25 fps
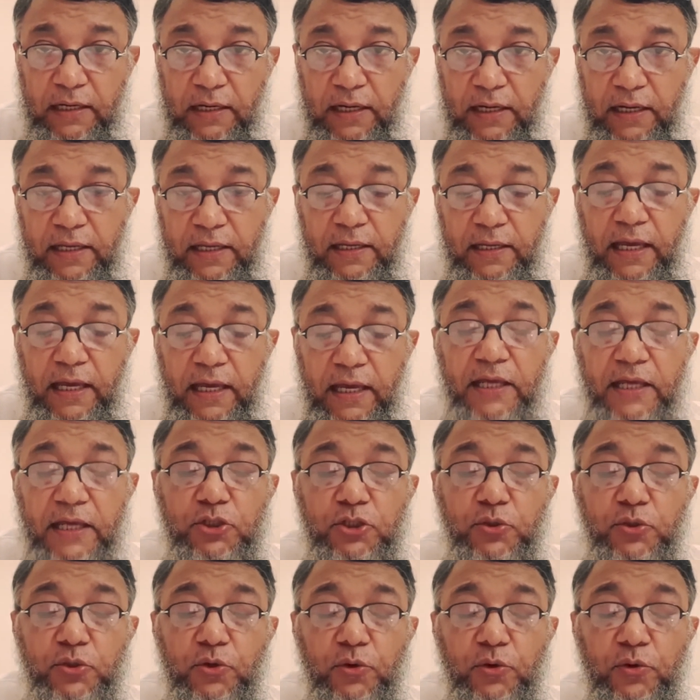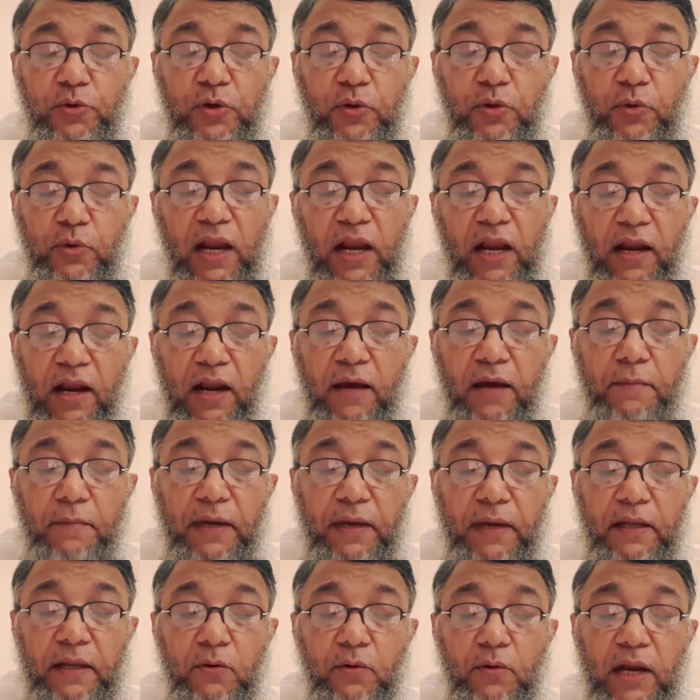এই এইটুকু ওনার না
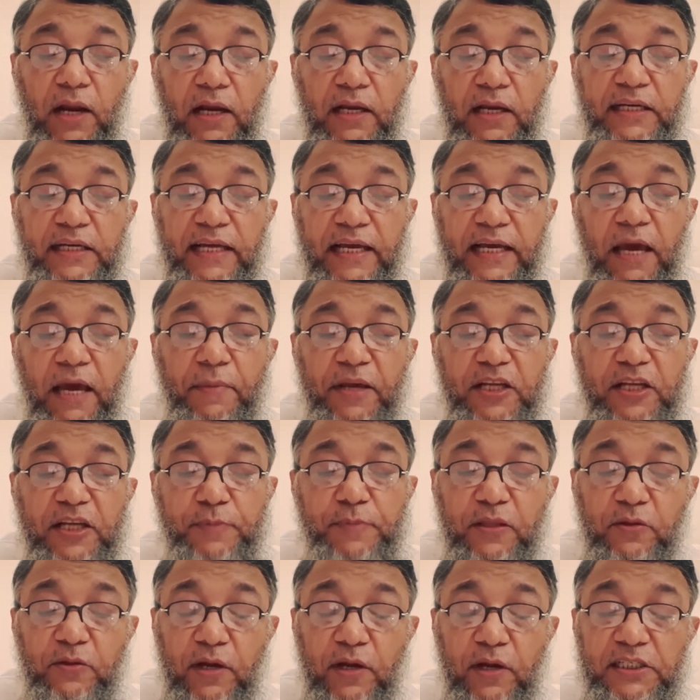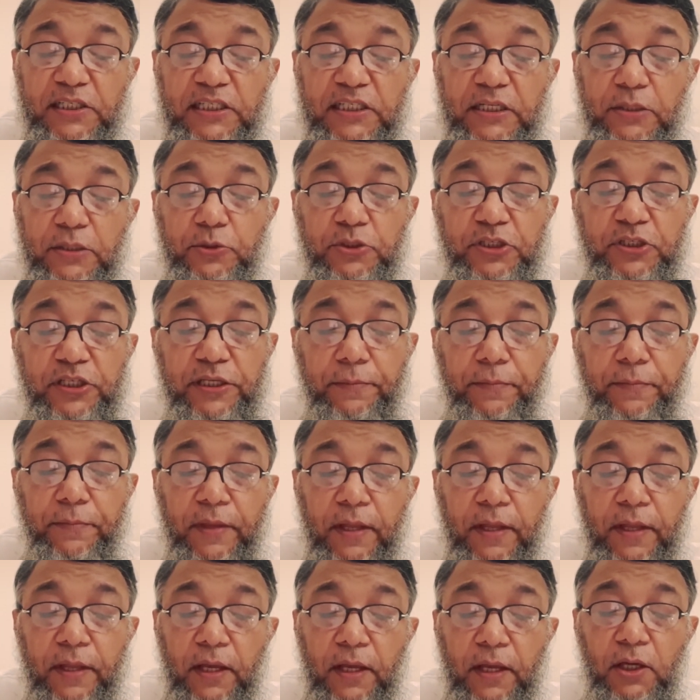মানে ওনার এইটাকে আমি এক্সপ্লেন করার চেষ্টা করছি
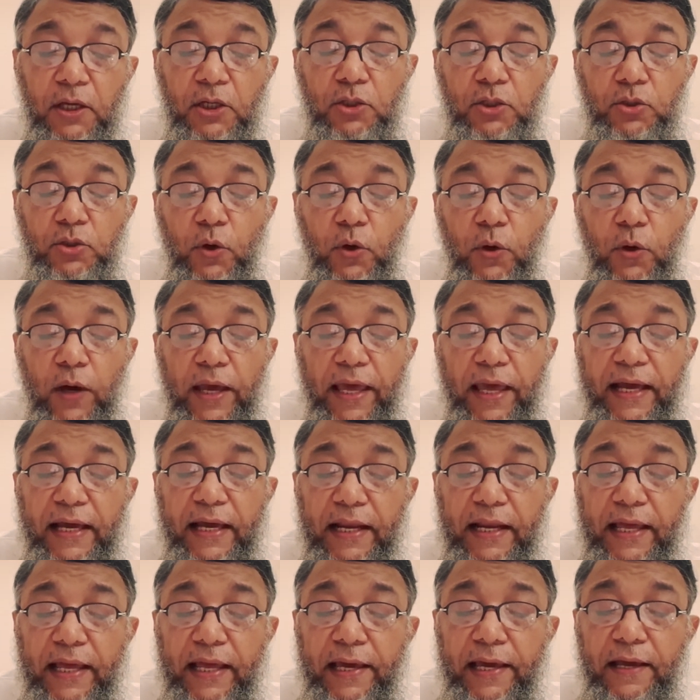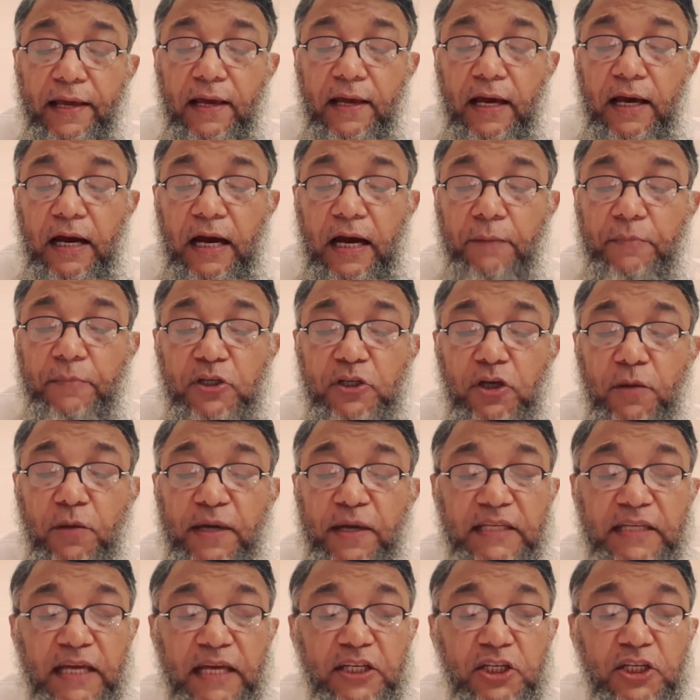তো এখানে আমরা
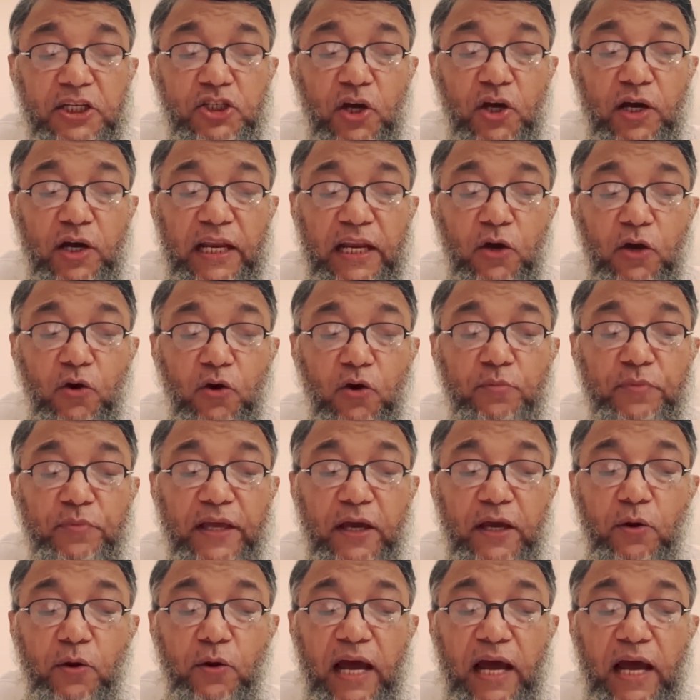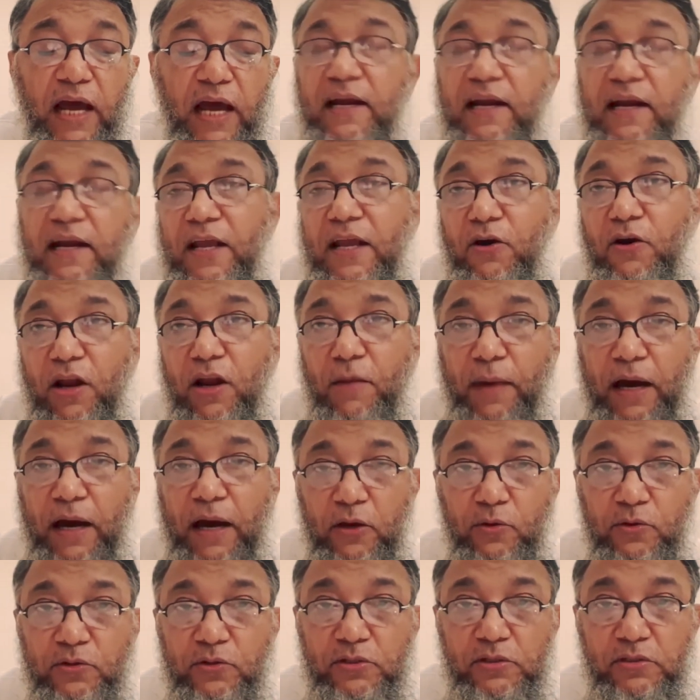সবাই জানি যে সকালে ঘুম থেকে উঠে হাঁটাহাঁটি করা
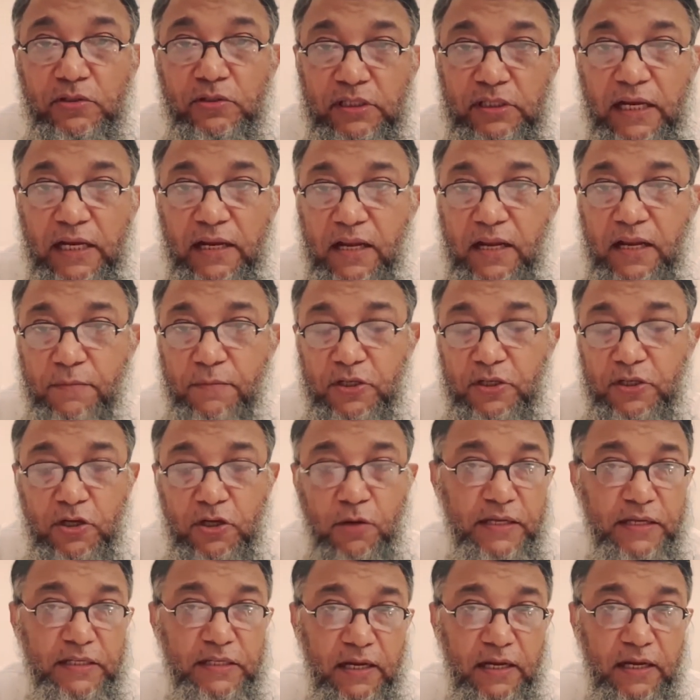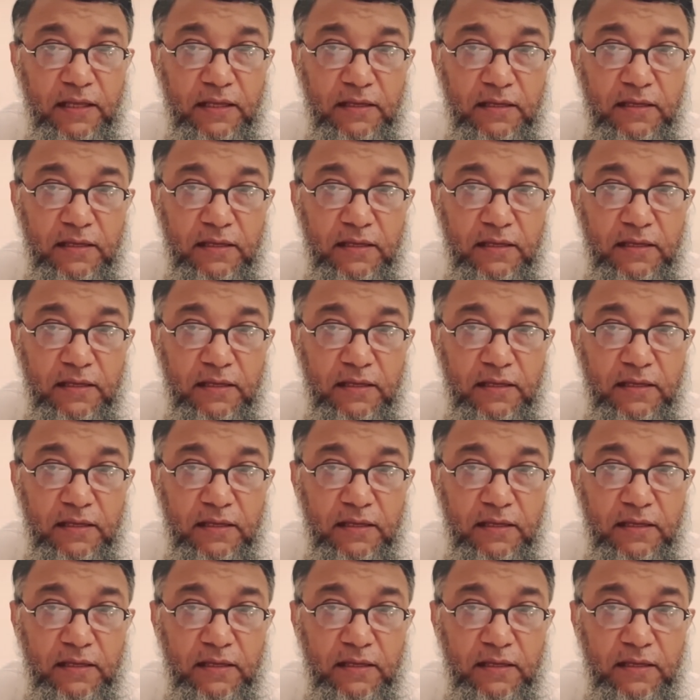ভালো জানি না আমরা সবাই জানি